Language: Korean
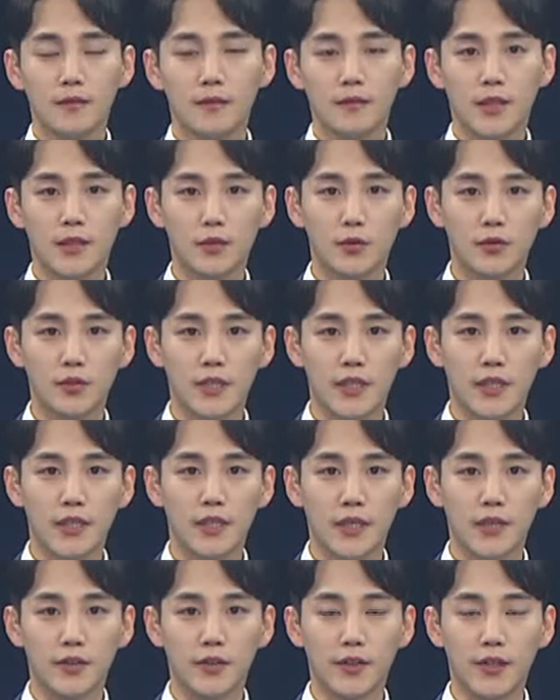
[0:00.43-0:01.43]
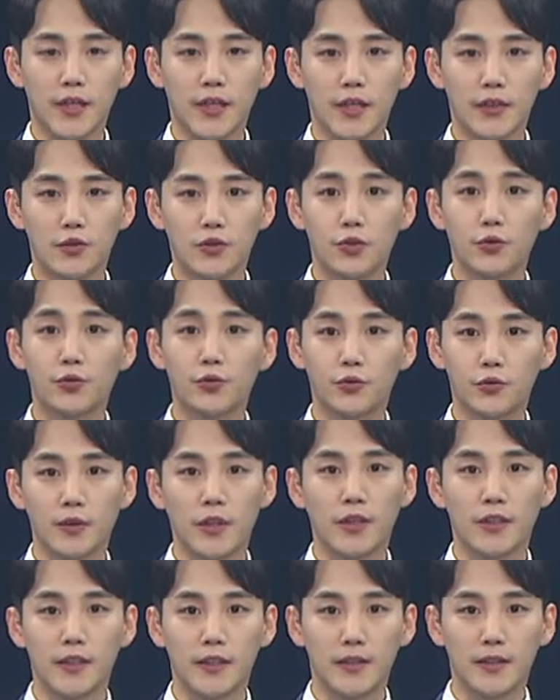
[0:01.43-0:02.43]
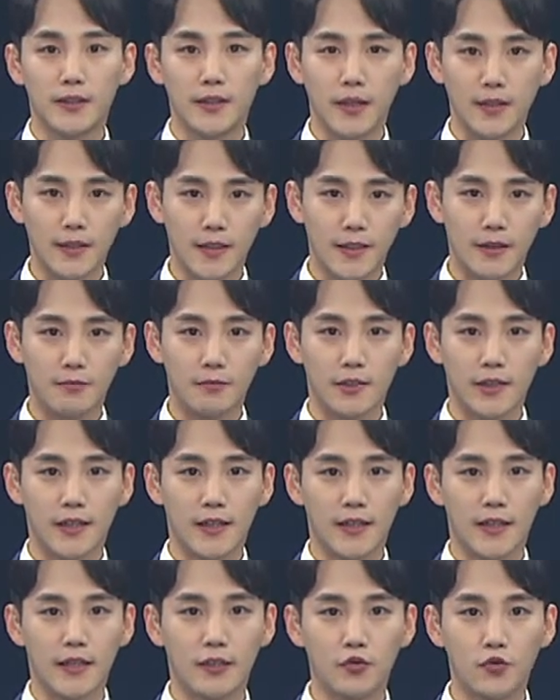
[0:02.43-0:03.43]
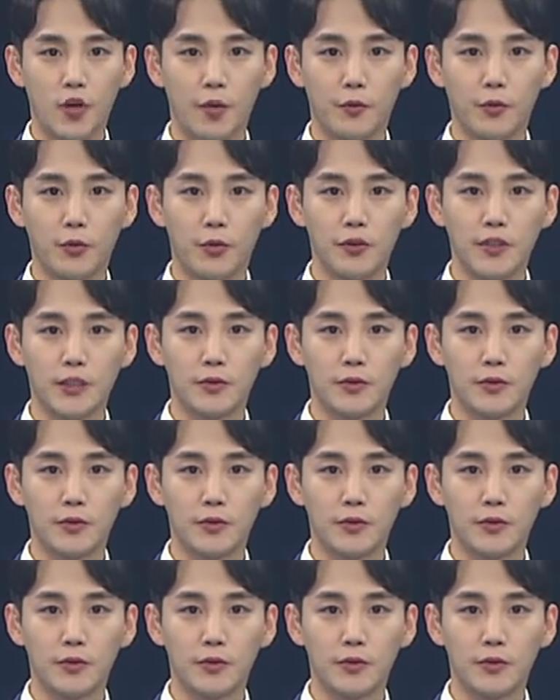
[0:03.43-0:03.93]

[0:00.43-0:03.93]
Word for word: 세종시가 내년에 축구단을 창단합니다. 최민호